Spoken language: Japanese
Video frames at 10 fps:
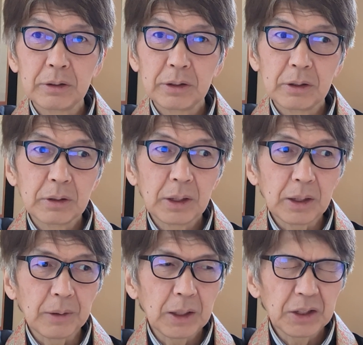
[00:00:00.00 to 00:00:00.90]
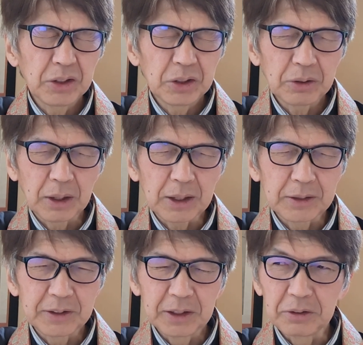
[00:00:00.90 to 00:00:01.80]
て言ったら、ああいう人が
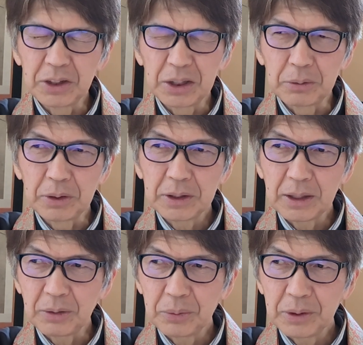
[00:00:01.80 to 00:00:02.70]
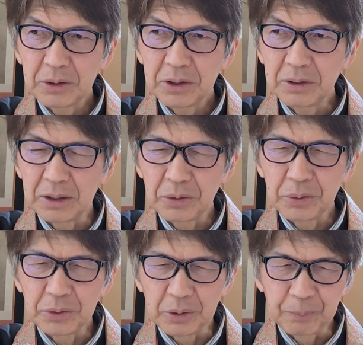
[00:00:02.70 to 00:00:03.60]
活躍してくれたら、女の人が
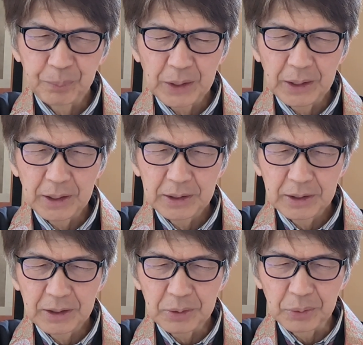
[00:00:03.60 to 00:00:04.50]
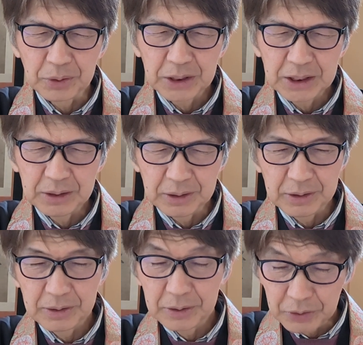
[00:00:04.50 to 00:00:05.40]
どんどん、えー、こうし、
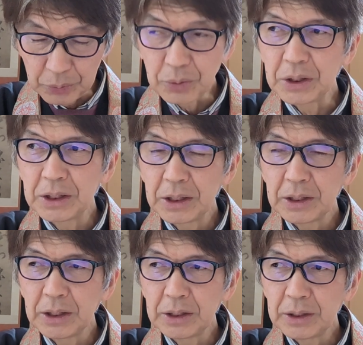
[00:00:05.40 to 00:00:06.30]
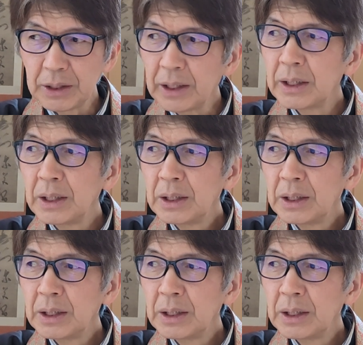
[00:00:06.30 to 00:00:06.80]
えー、外に出ていって、